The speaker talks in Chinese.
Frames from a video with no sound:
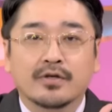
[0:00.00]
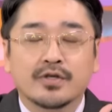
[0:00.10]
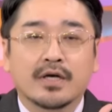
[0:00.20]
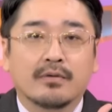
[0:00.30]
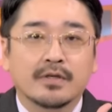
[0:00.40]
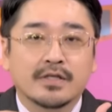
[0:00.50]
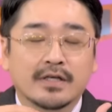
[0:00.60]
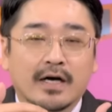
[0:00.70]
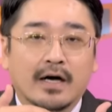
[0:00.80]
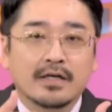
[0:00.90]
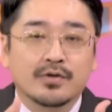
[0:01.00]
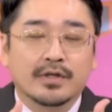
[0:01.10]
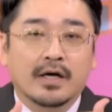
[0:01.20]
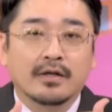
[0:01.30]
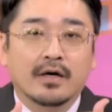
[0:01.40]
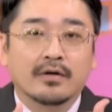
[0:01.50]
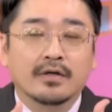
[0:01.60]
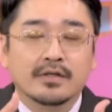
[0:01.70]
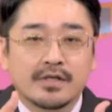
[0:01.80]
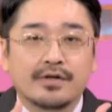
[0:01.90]
就像我们刚刚所谈到的，
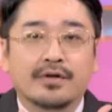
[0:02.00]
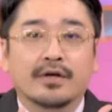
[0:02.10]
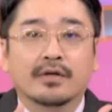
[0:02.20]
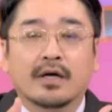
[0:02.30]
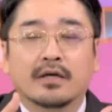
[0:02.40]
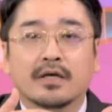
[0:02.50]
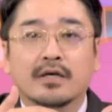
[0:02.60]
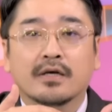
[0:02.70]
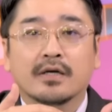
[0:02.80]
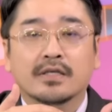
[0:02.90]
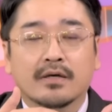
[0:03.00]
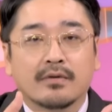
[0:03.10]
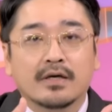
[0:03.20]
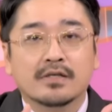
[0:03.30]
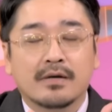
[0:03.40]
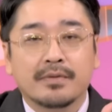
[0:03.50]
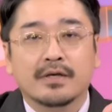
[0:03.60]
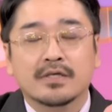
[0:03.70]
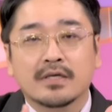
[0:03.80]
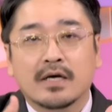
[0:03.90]
臻鼎它的一个相关的产品已
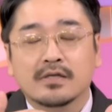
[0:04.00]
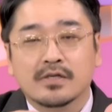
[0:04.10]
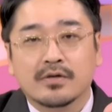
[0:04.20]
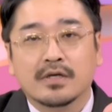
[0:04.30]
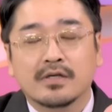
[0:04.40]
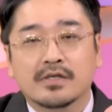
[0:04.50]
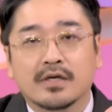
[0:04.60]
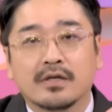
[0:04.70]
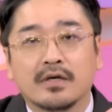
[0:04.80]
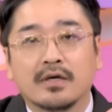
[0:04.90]
经开始送认证。